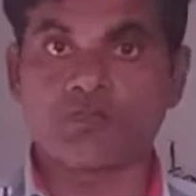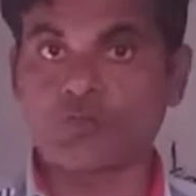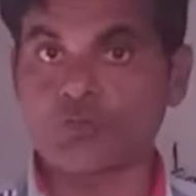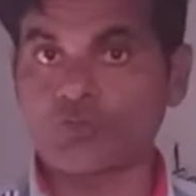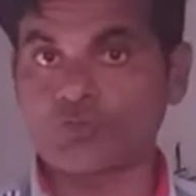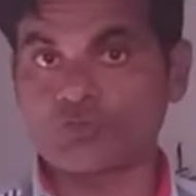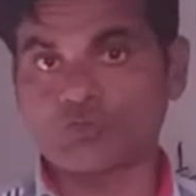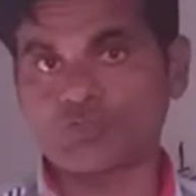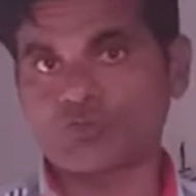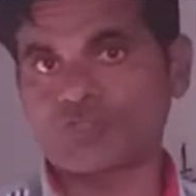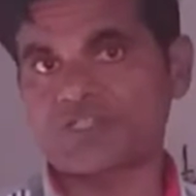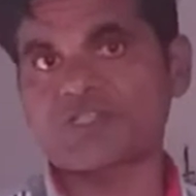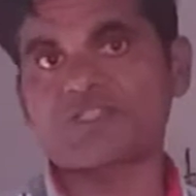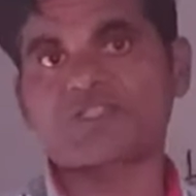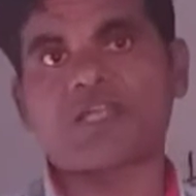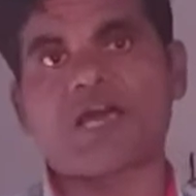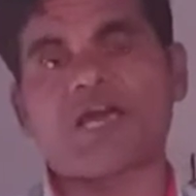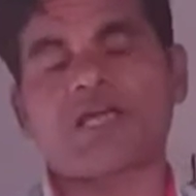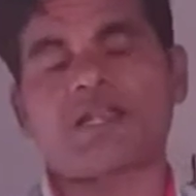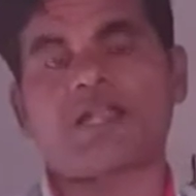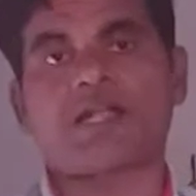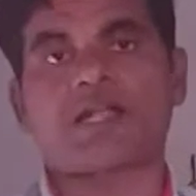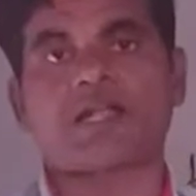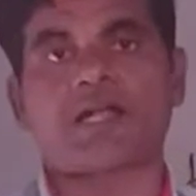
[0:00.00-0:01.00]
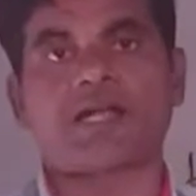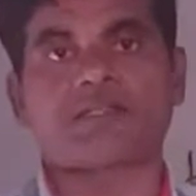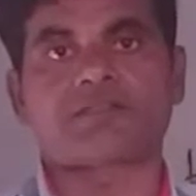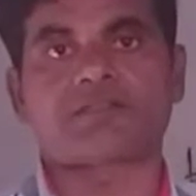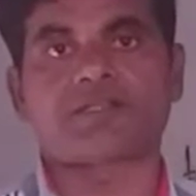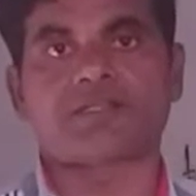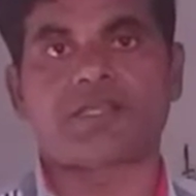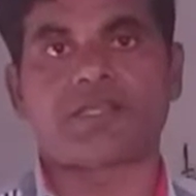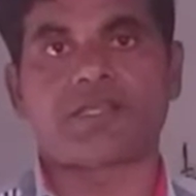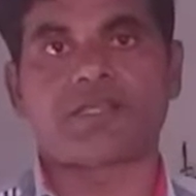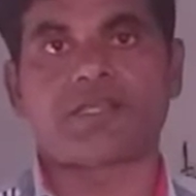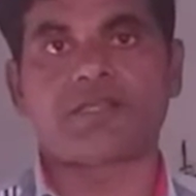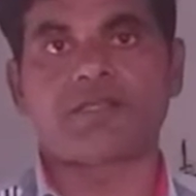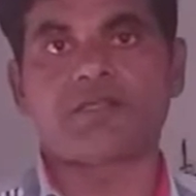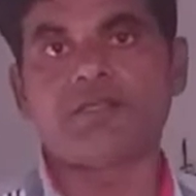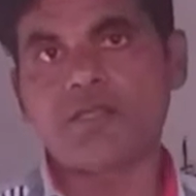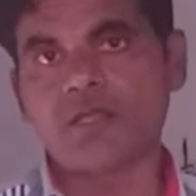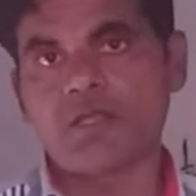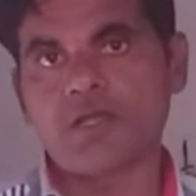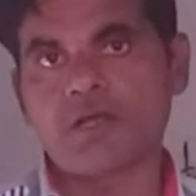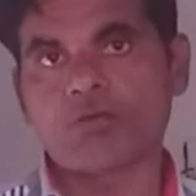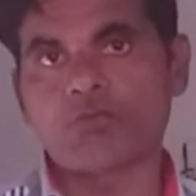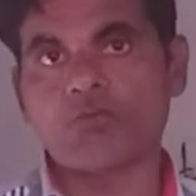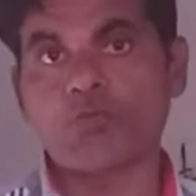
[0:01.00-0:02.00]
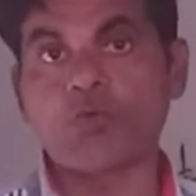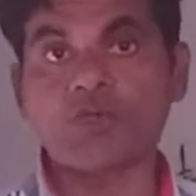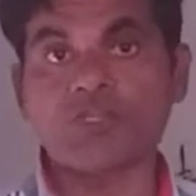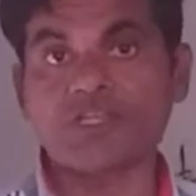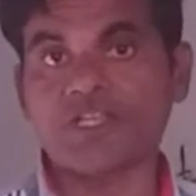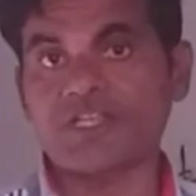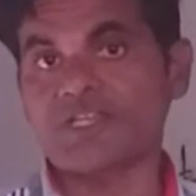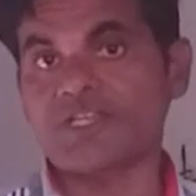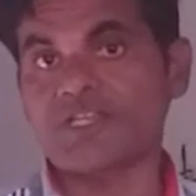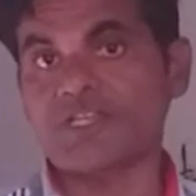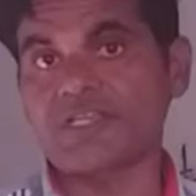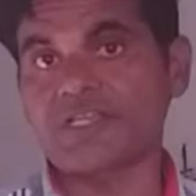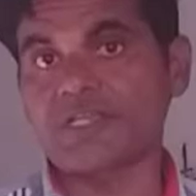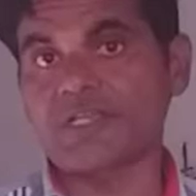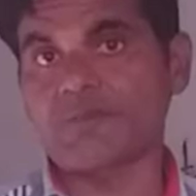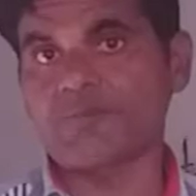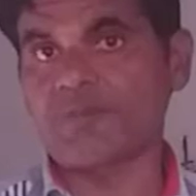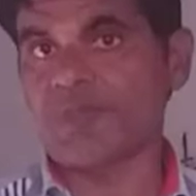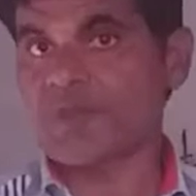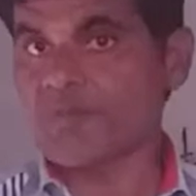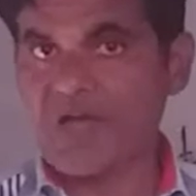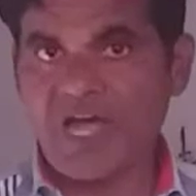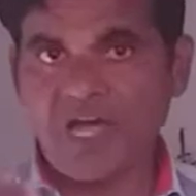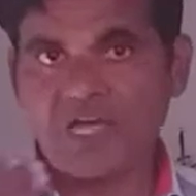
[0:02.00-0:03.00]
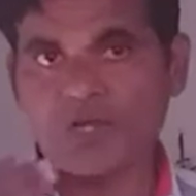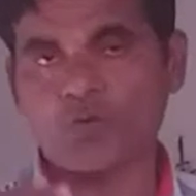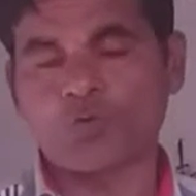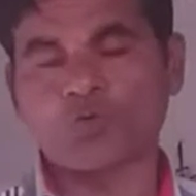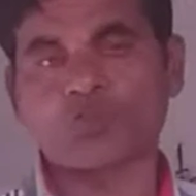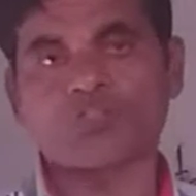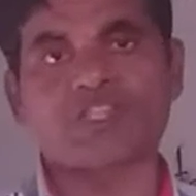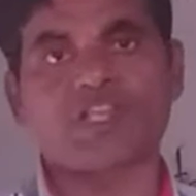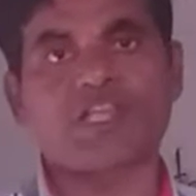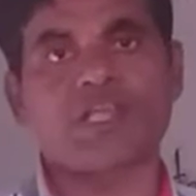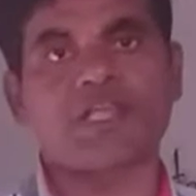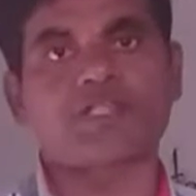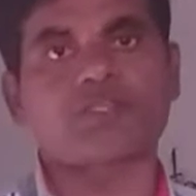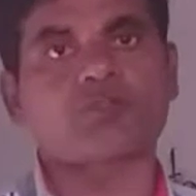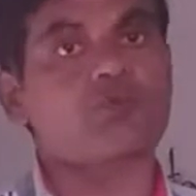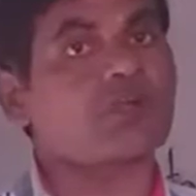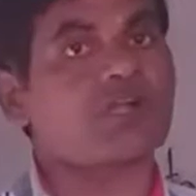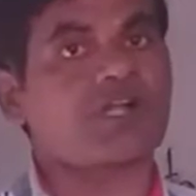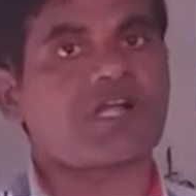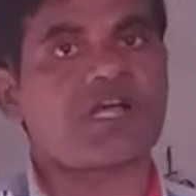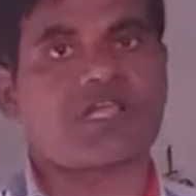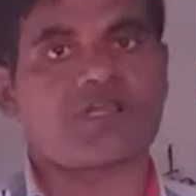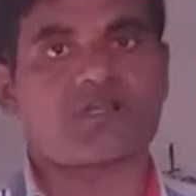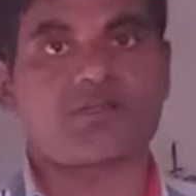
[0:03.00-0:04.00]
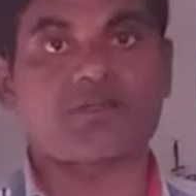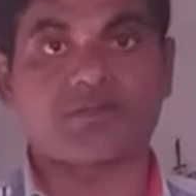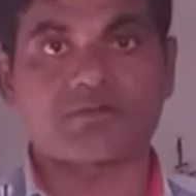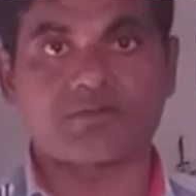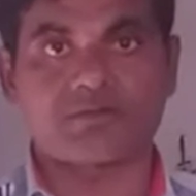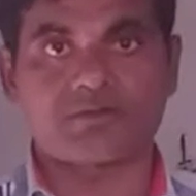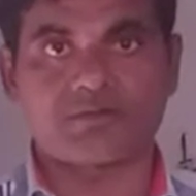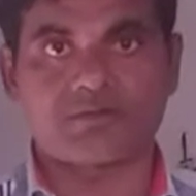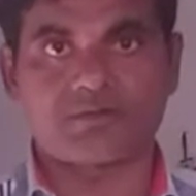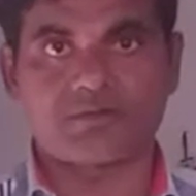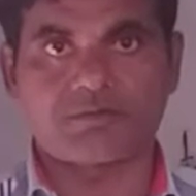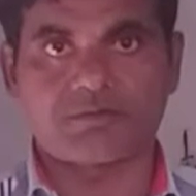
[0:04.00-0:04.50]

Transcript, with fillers: जो दूषित खाना खाते हैं वो यदि बीमार होते हैं तो कारण